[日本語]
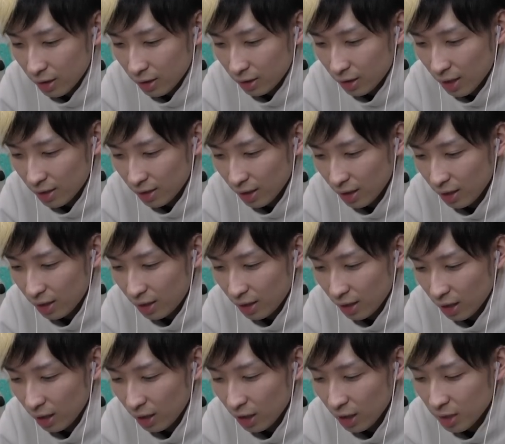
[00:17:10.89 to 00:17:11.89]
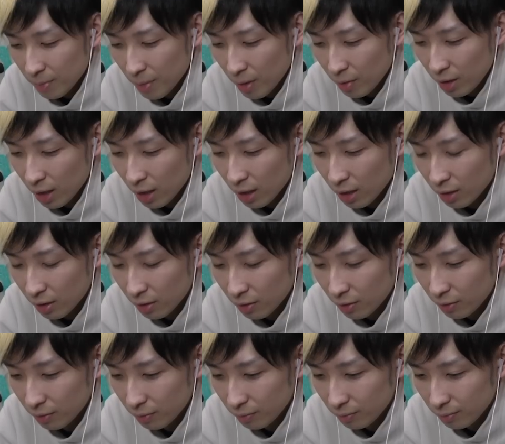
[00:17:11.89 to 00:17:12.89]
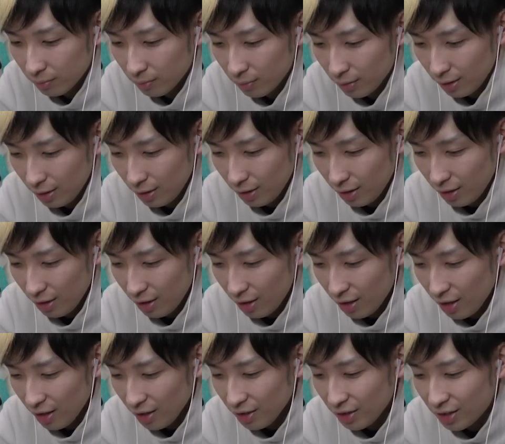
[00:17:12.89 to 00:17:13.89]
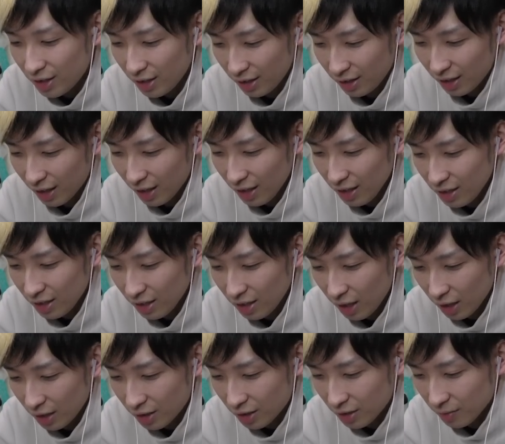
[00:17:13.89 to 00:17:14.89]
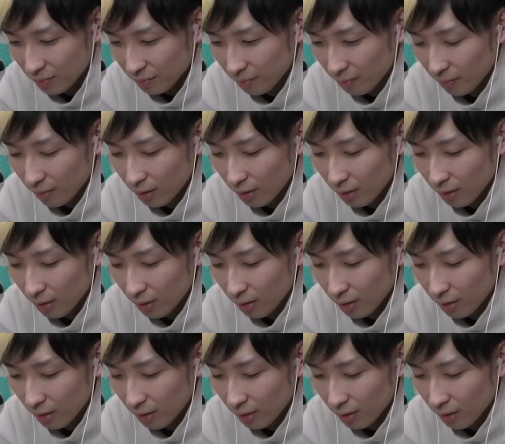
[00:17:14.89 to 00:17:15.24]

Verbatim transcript: さすがに切られてしまうにゃ。一大事です。